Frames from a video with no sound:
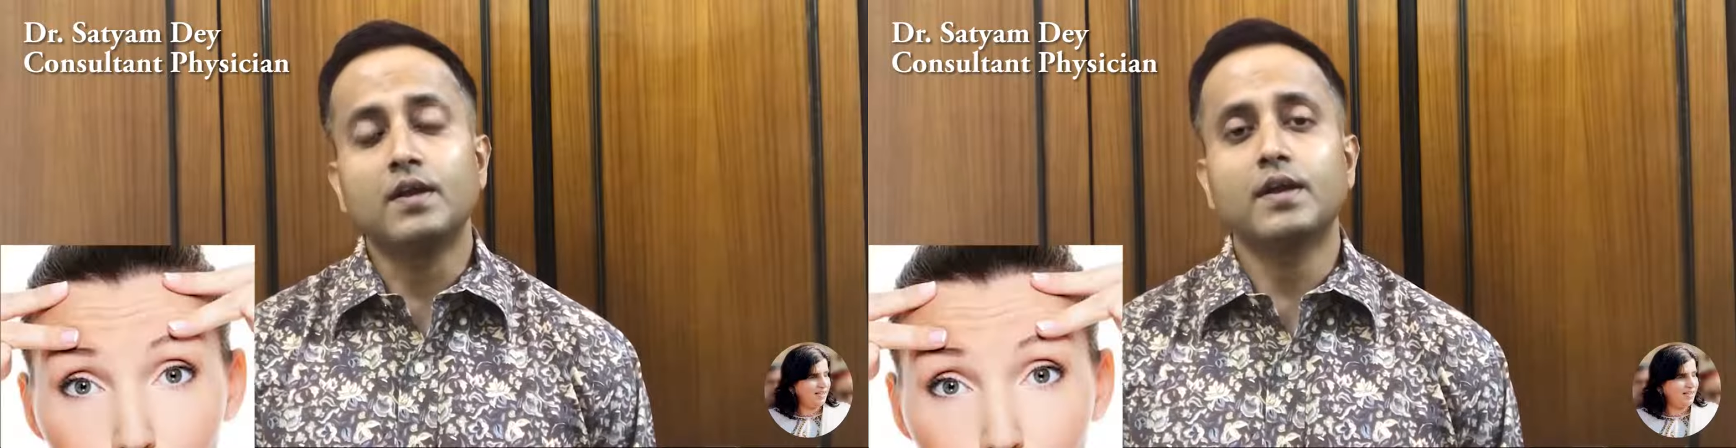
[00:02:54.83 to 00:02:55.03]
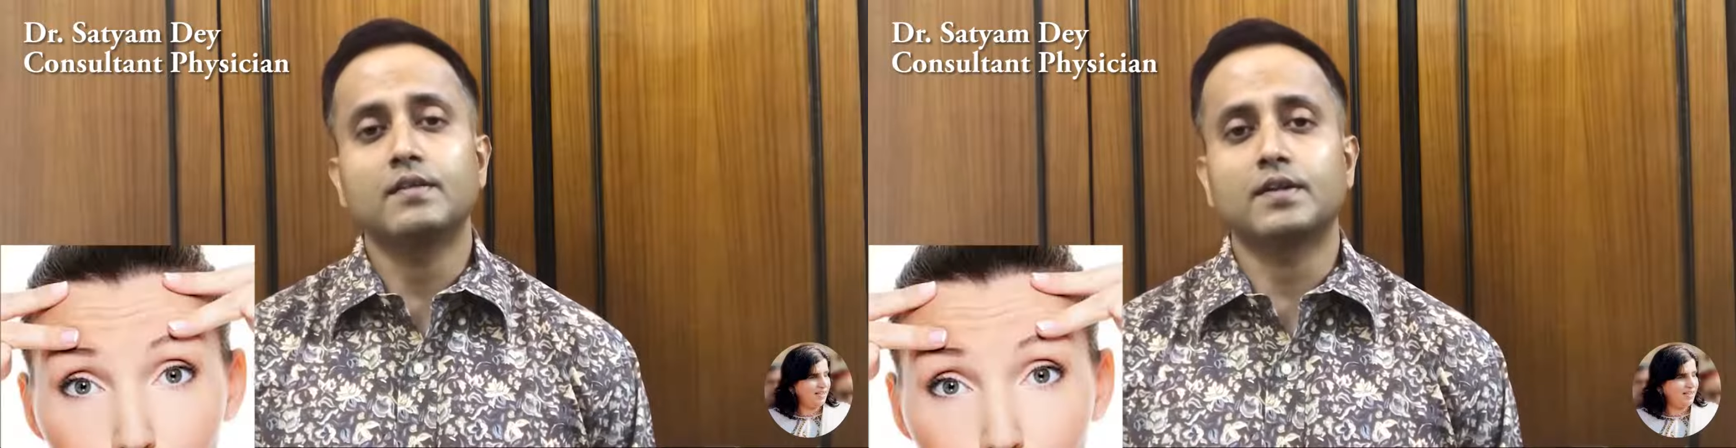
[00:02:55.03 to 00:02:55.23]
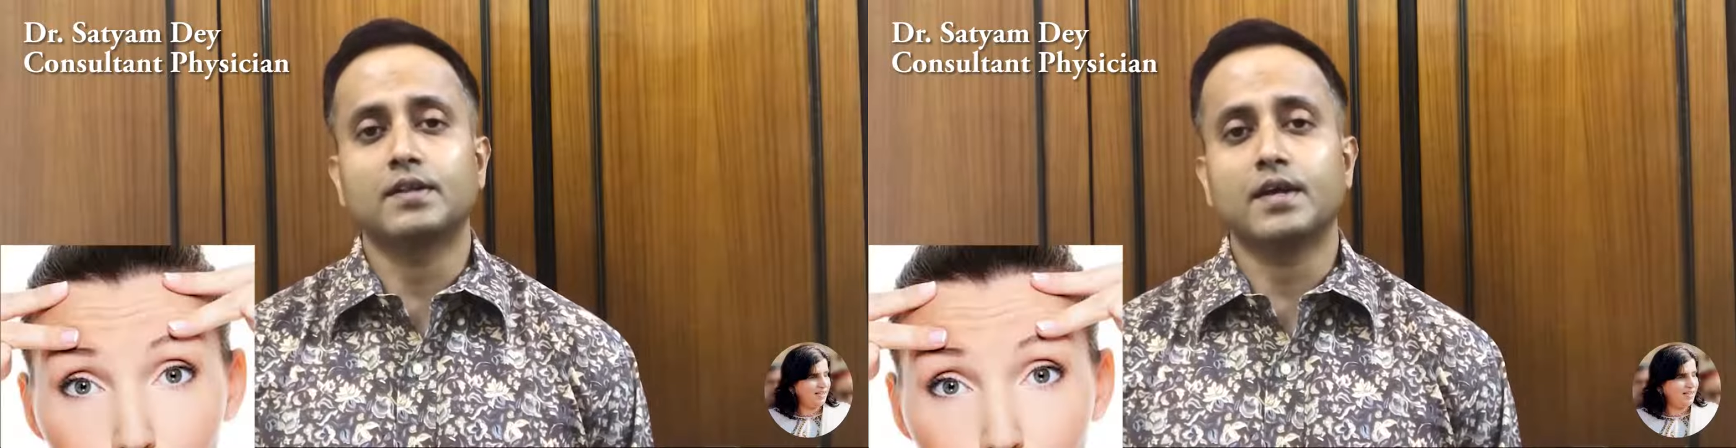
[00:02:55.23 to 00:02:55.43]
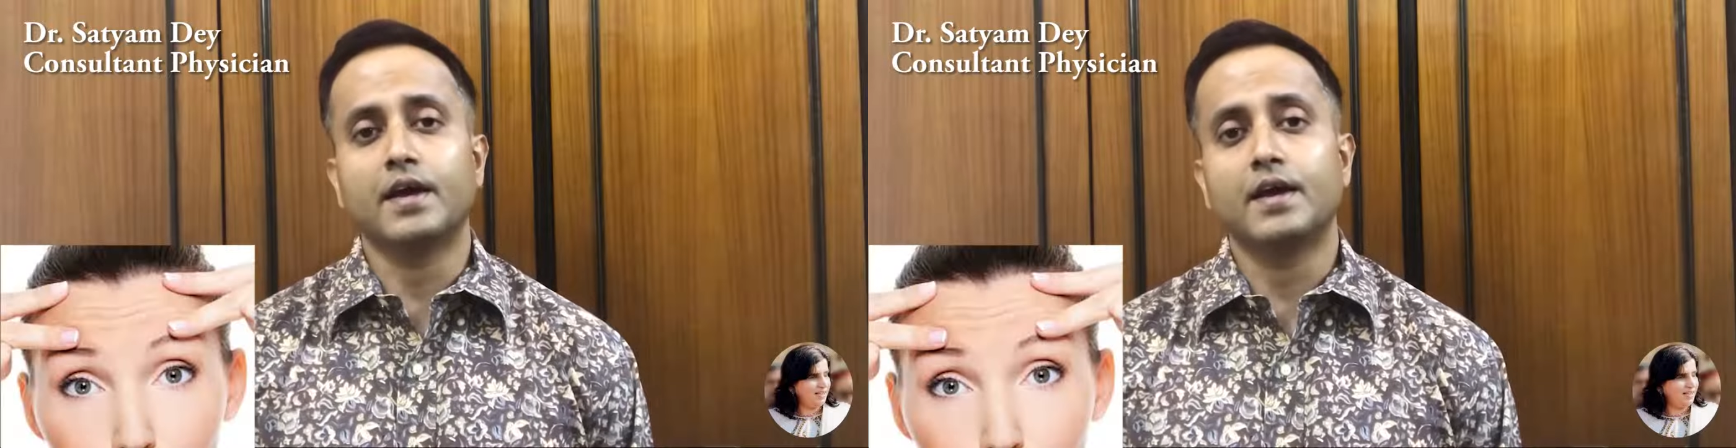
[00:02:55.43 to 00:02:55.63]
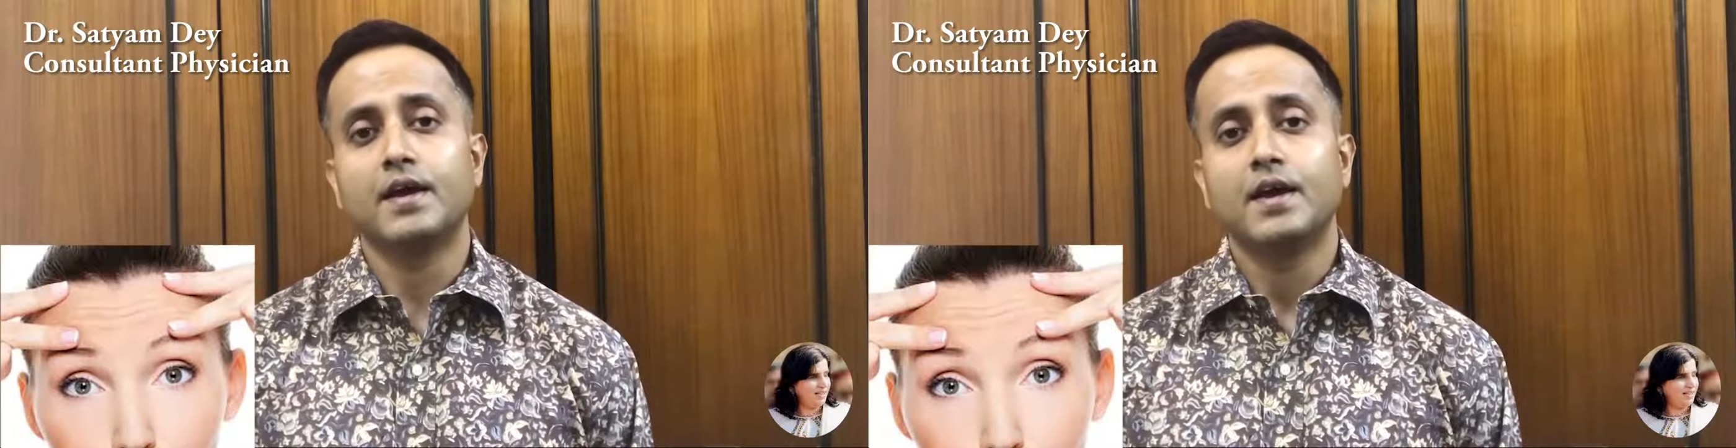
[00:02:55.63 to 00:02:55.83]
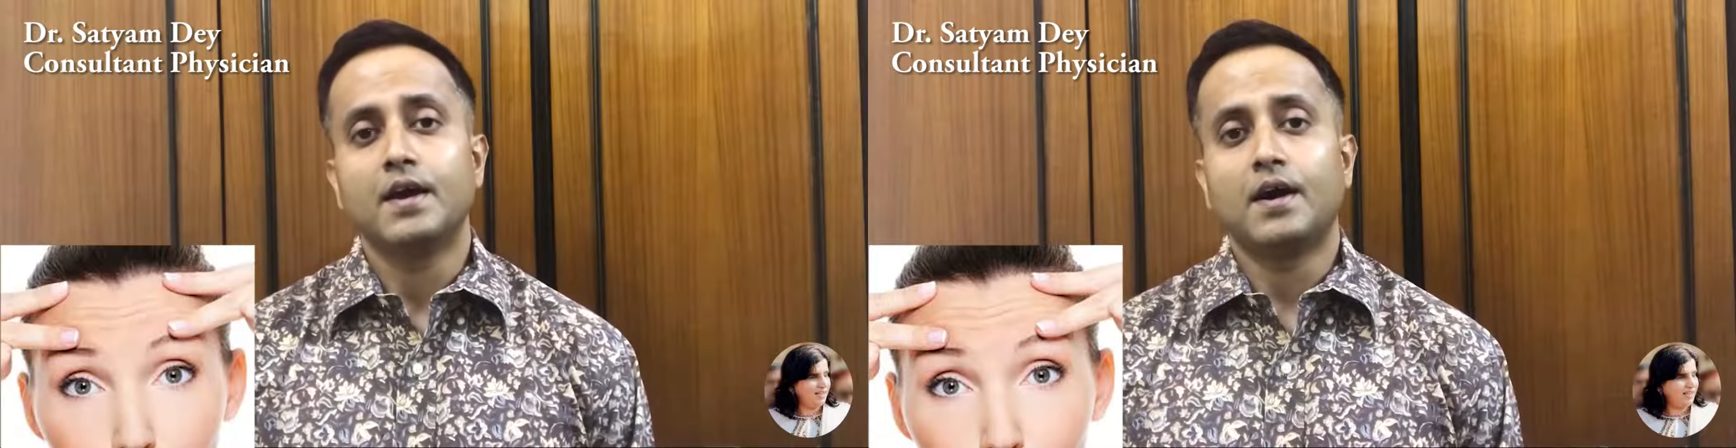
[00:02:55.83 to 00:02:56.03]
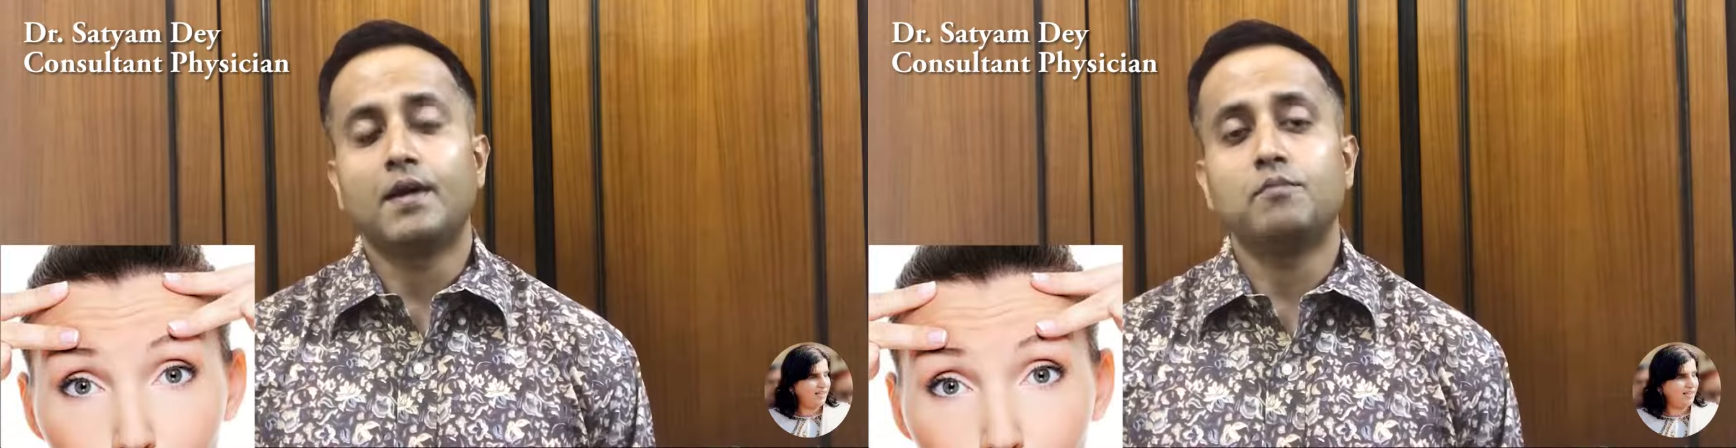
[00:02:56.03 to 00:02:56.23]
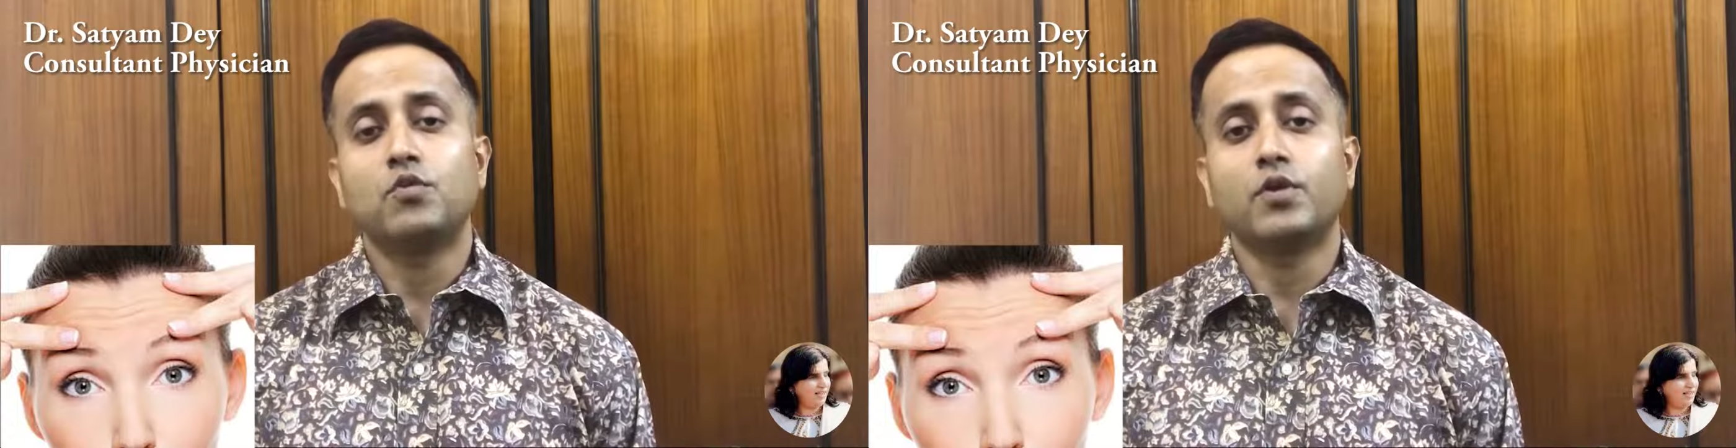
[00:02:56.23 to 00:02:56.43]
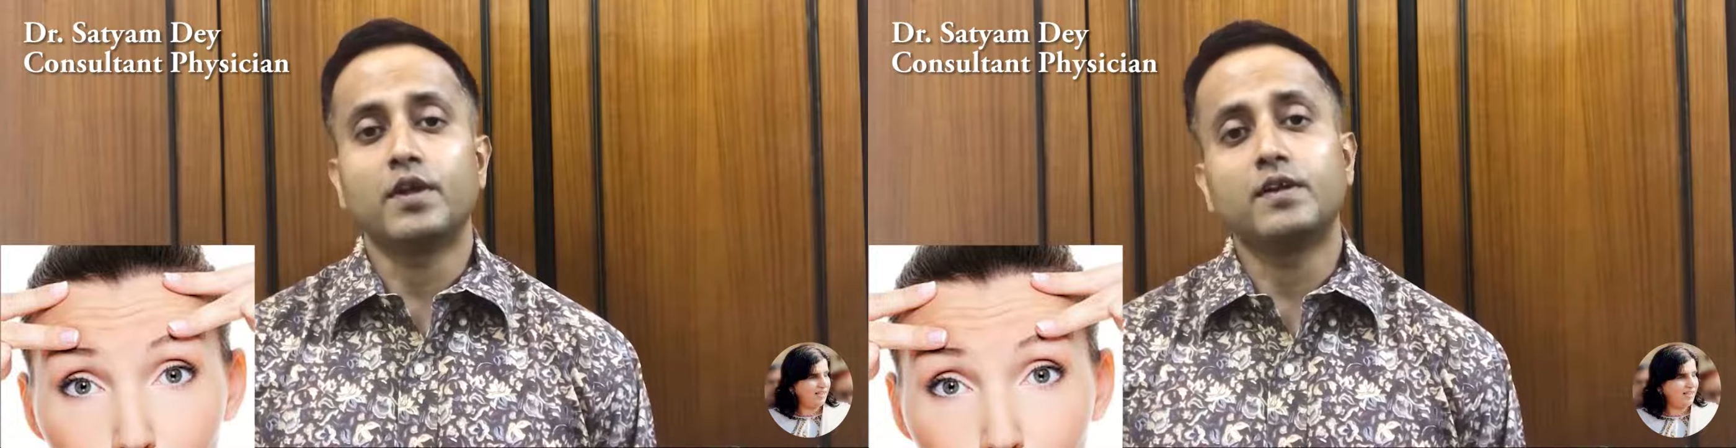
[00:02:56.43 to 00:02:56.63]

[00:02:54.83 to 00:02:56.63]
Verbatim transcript: रिंकल्स आता है हम